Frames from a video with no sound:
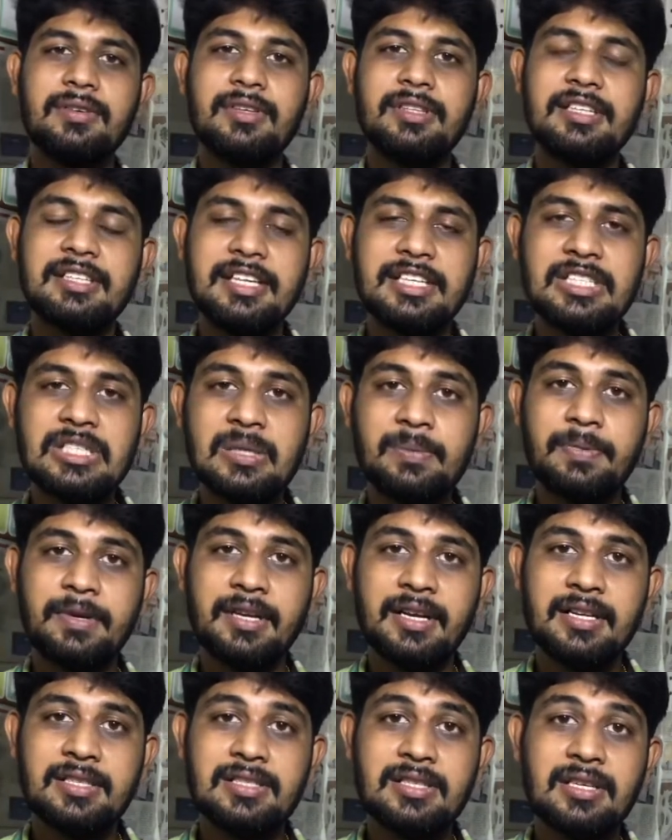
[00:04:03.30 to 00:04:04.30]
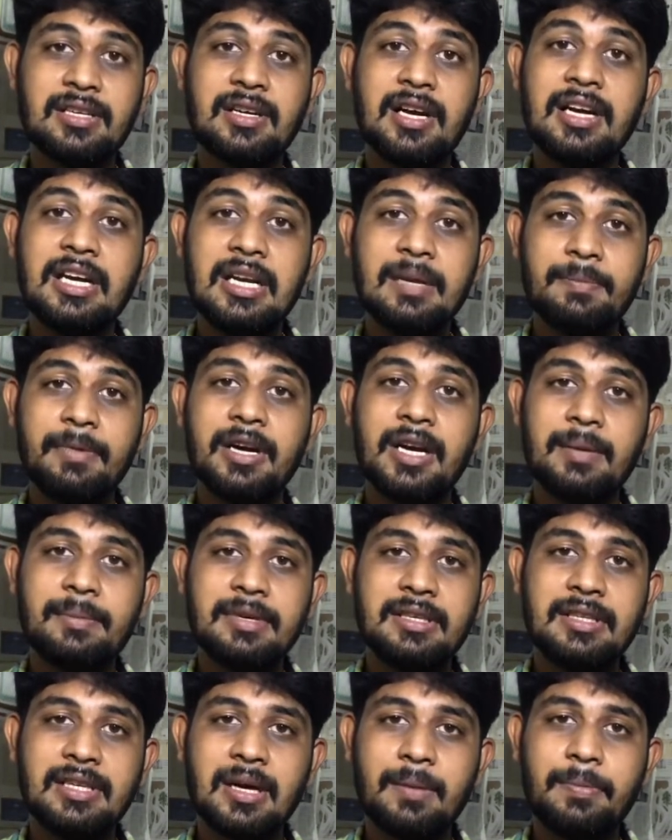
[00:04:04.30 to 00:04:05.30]
வந்து டெஸ்ட் பண்ணியாச்சு கண்டிப்பாக நம்ம
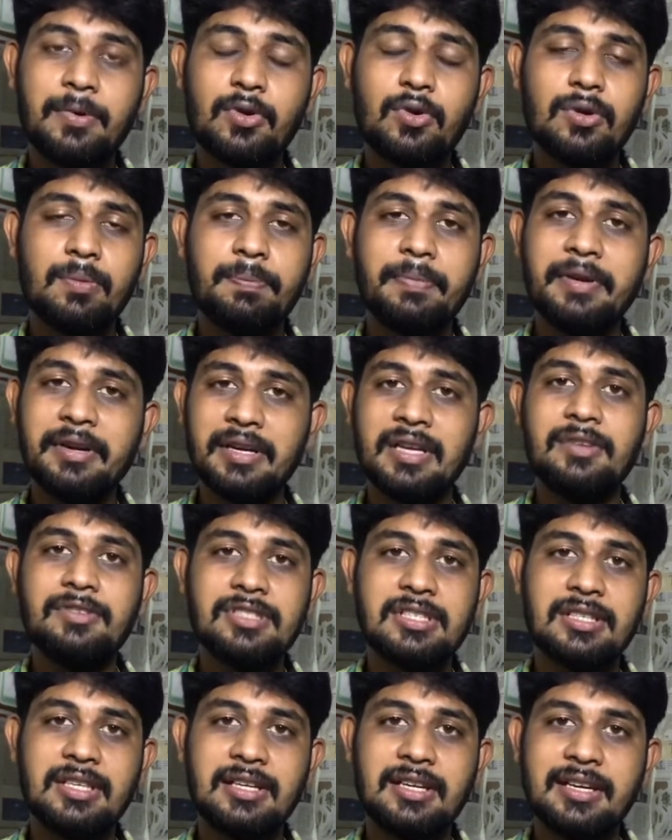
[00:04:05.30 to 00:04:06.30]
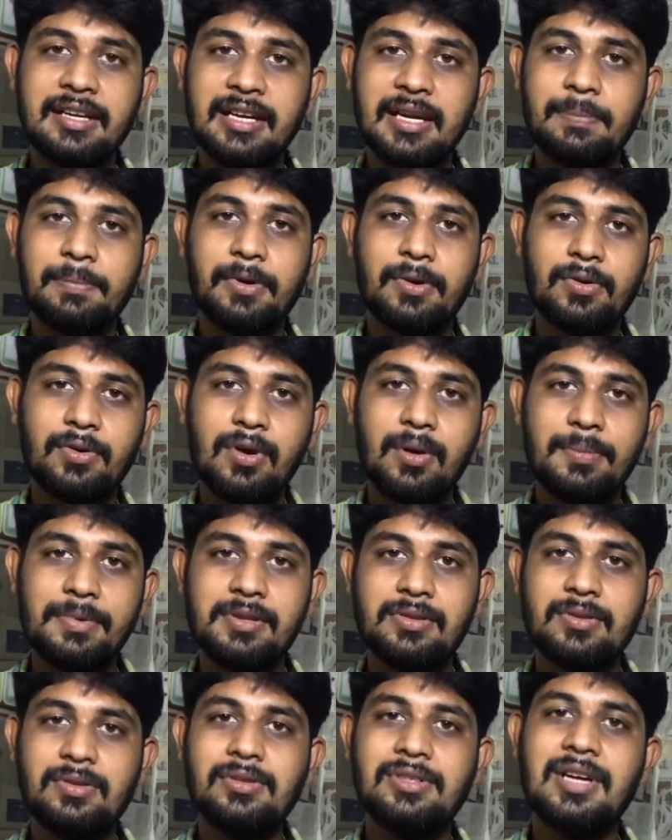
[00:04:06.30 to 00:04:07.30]
இதுக்கப்புறம் ஒரு பெரிய விஷயத்த கிரியேட் பண்ணணும்
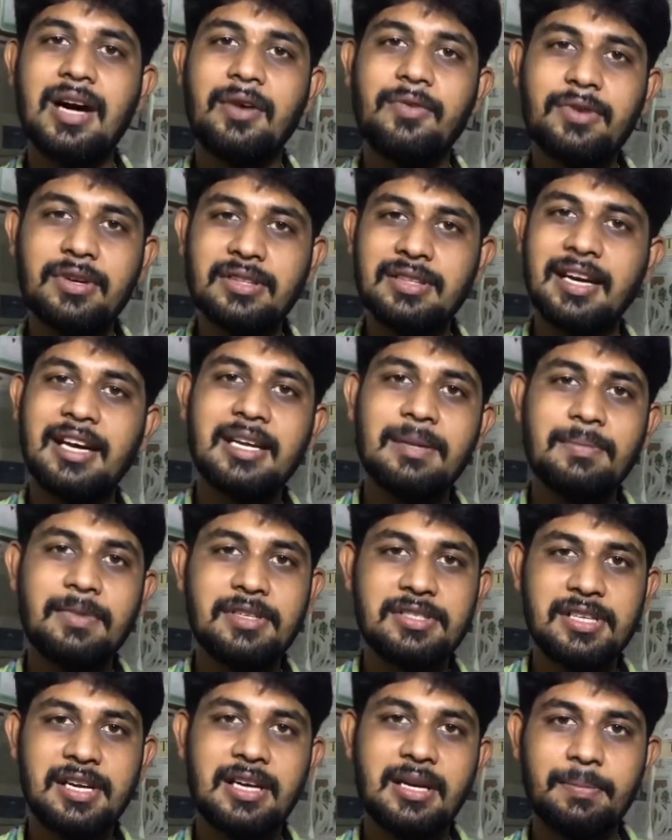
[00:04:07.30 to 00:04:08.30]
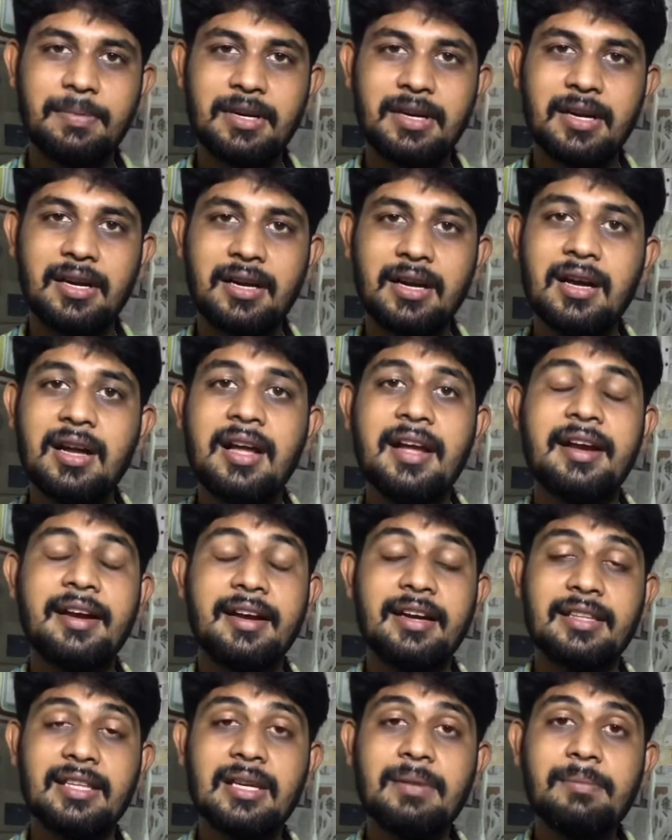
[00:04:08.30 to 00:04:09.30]
அப்படின்னு சொல்லிட்டு அவர் தனி மனுஷன் என்ன பண்ணார்னா
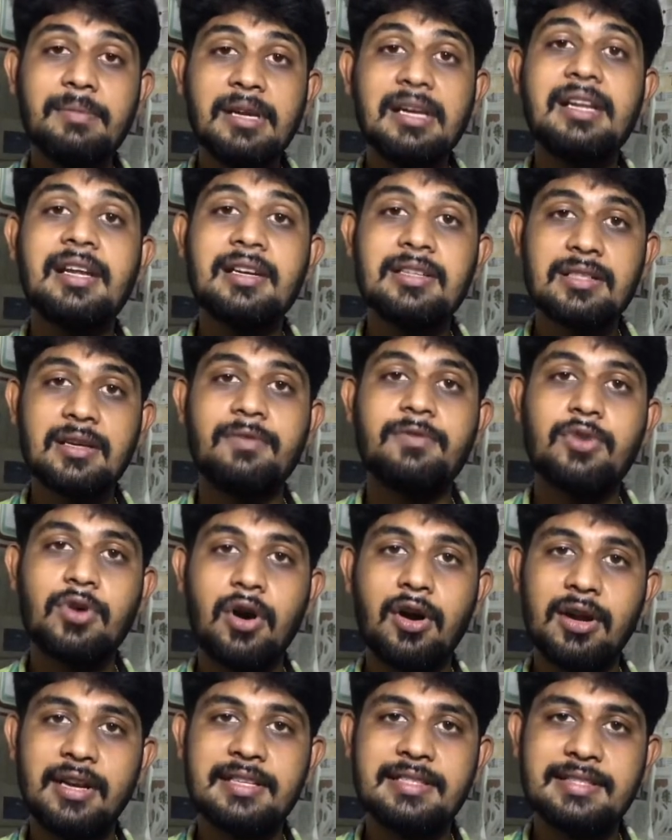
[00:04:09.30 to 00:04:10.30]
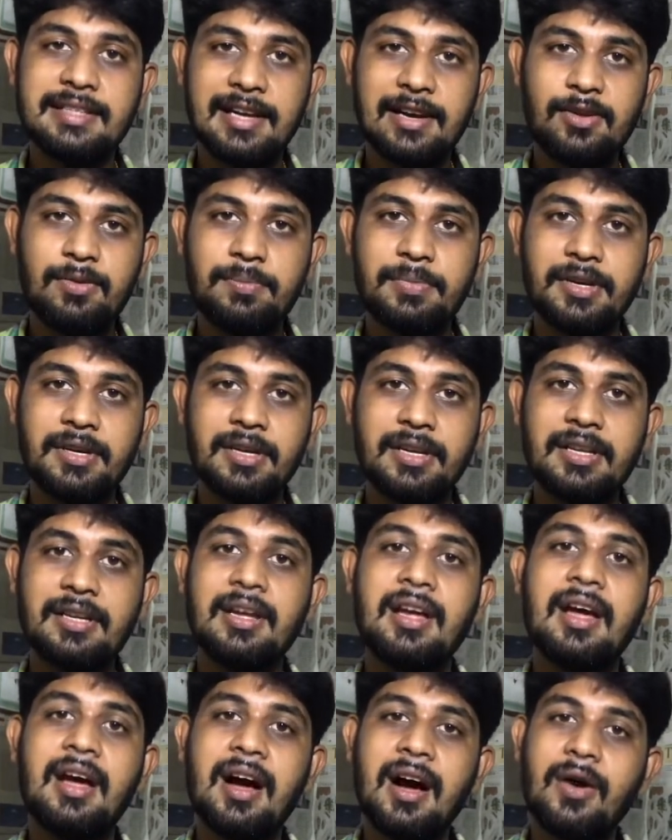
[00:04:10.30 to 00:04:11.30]
கிட்டத்தட்ட மில்லியன்ஸ் ஆஃப் டாலர் செலவு பண்ணி
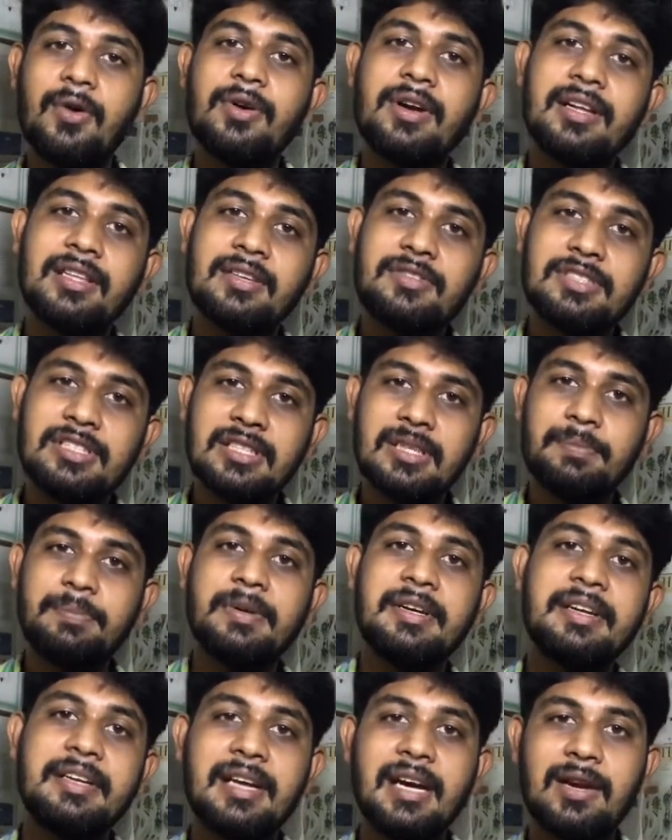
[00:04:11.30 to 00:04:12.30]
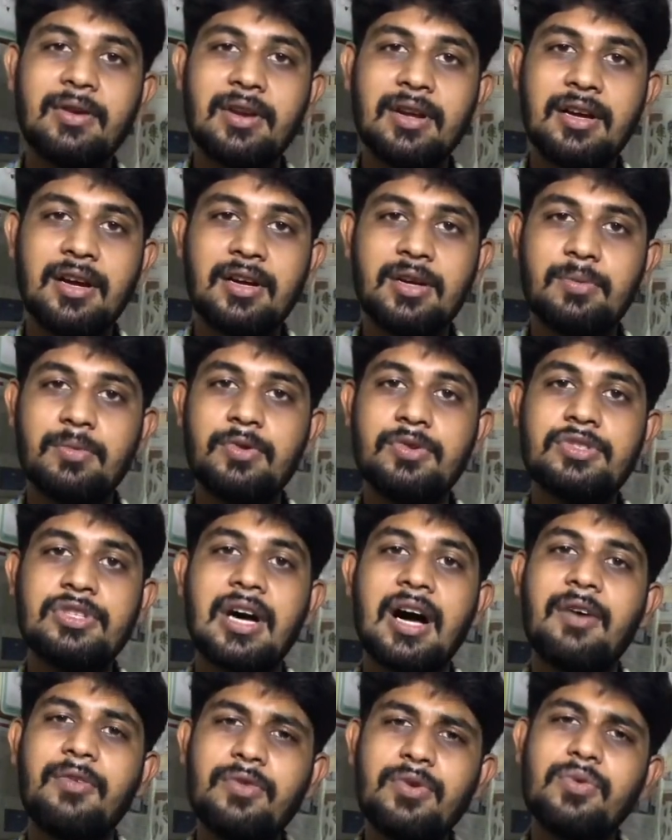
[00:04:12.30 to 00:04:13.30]
அவர் அந்த விஷயத்த பெரிய அளவில் கண்டுபிடிச்சு
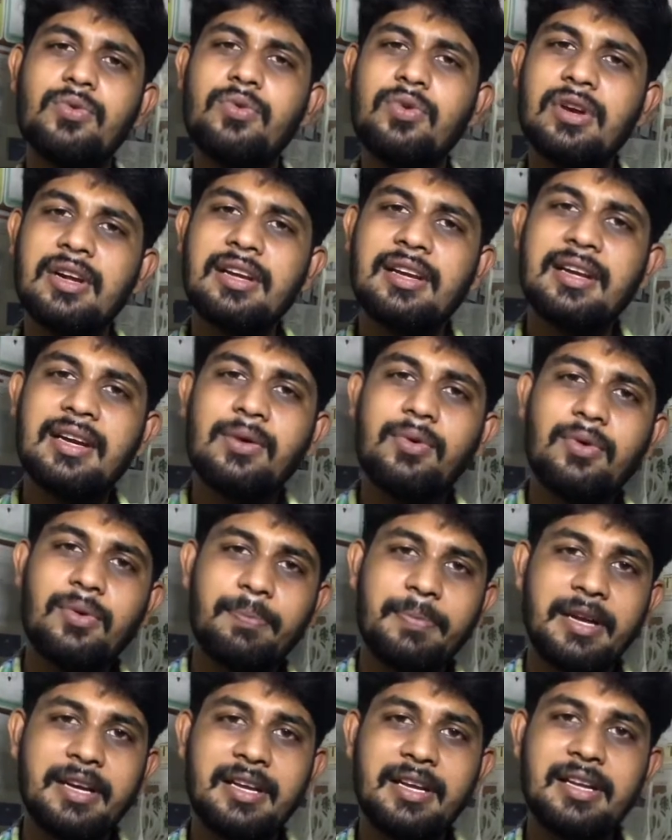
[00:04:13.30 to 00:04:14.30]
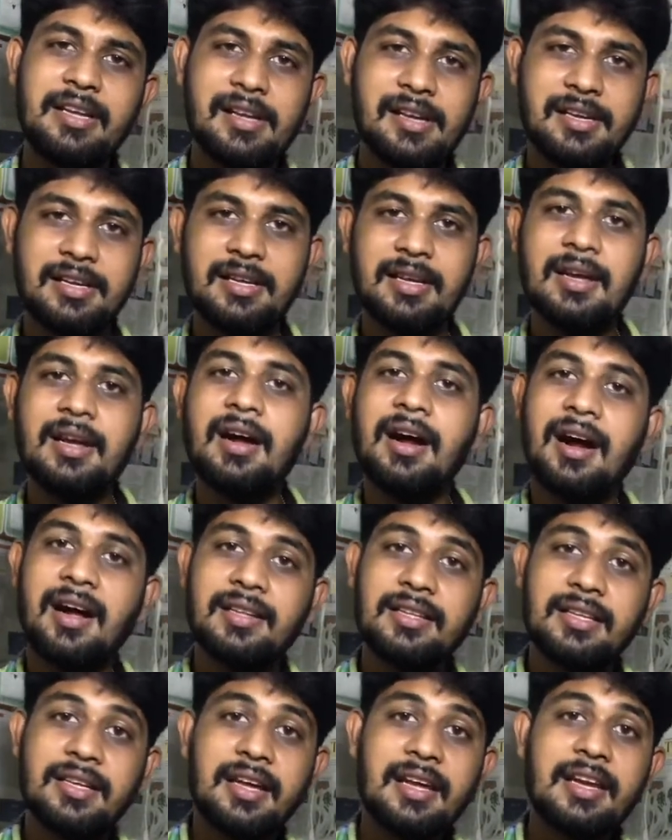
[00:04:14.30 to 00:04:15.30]
அவர் ஊரில் இருக்கிற ஒரு பெரிய ஏரி
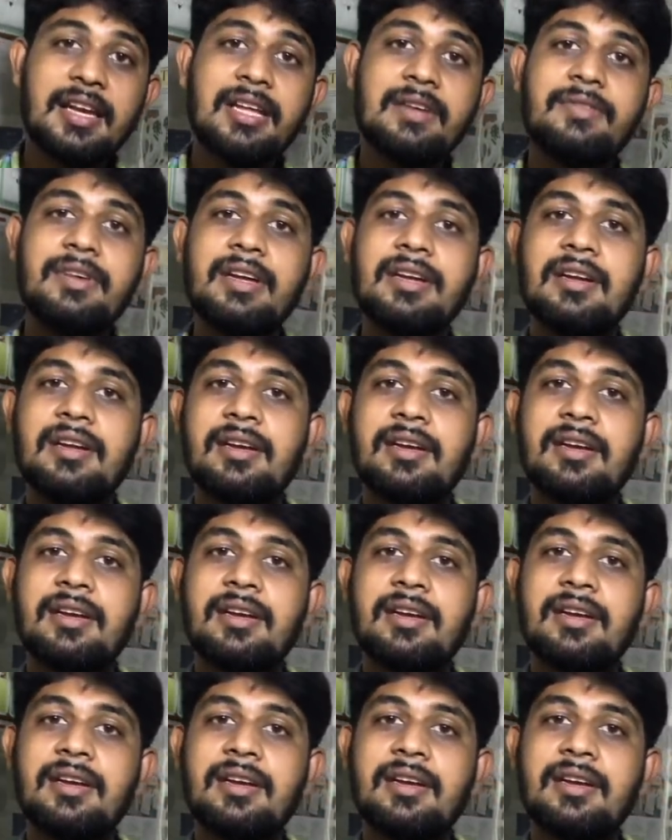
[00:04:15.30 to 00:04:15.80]
அந்த ஏரியவே